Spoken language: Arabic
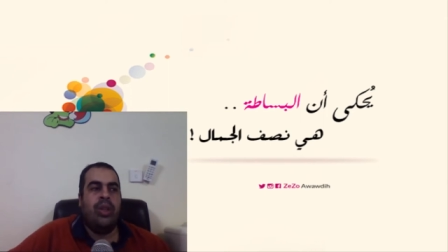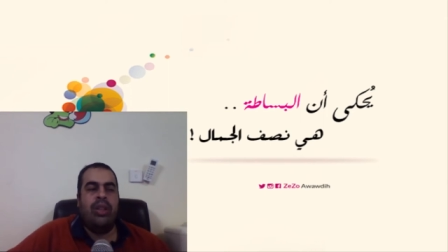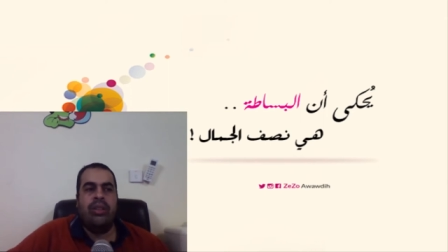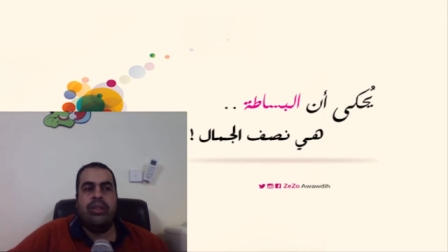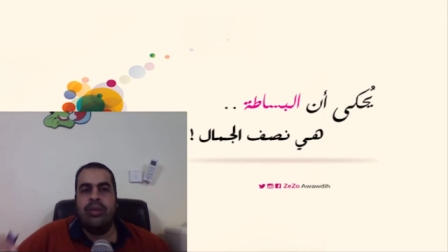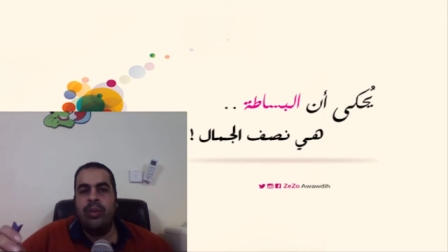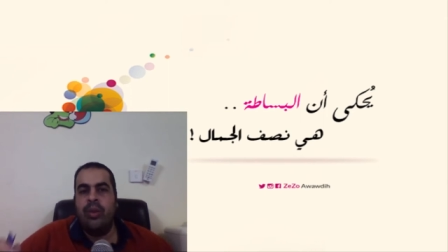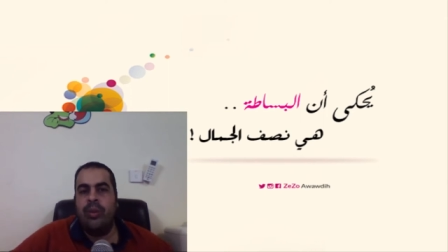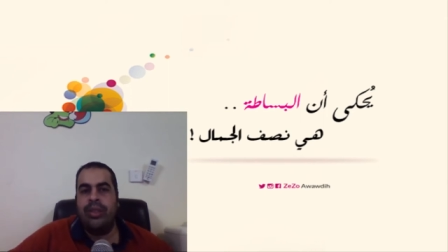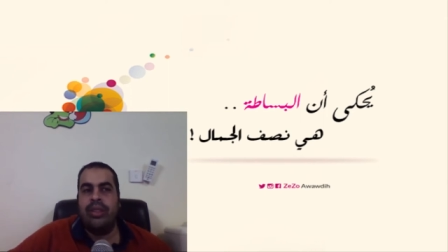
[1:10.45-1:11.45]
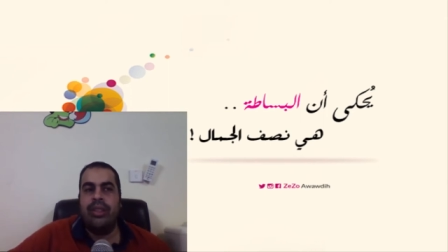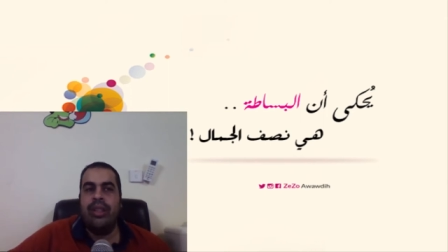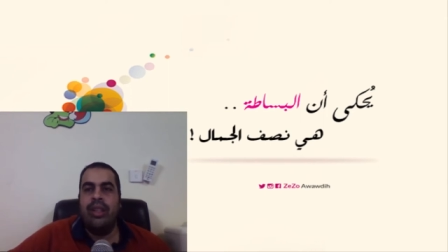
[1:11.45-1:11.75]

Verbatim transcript: وخلاص الموضوع بسيط